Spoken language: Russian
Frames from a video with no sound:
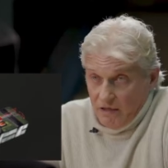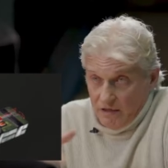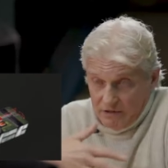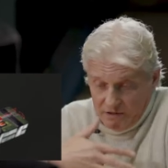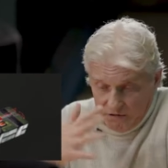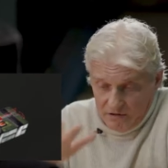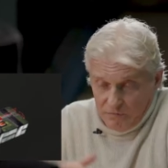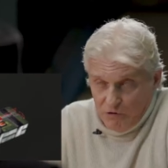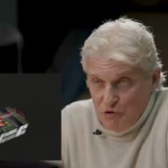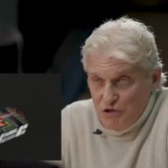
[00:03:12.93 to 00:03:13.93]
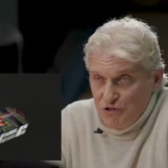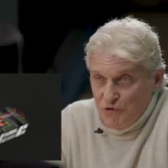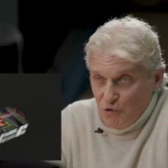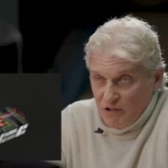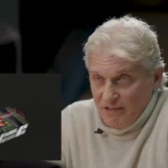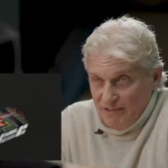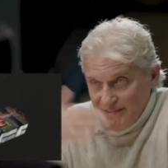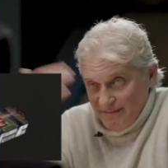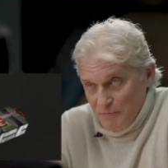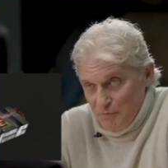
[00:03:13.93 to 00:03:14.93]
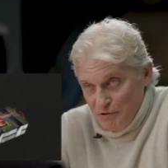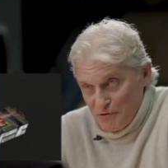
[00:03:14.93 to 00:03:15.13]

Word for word: Я, так сказать, там не очень гордый, там про